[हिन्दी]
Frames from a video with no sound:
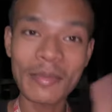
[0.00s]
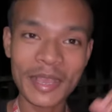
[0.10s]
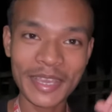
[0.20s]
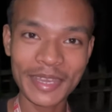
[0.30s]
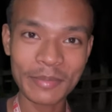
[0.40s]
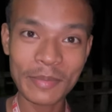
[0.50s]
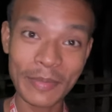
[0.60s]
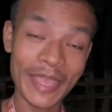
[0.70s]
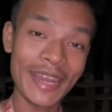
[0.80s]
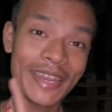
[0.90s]
मामा के घर पे
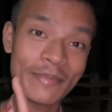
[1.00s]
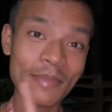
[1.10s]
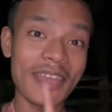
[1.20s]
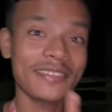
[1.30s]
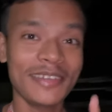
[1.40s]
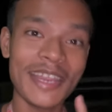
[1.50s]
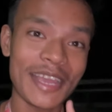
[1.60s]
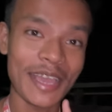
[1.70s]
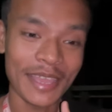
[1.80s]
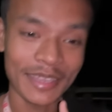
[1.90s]
पहली बार स्नेल
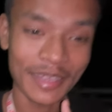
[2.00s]
खाया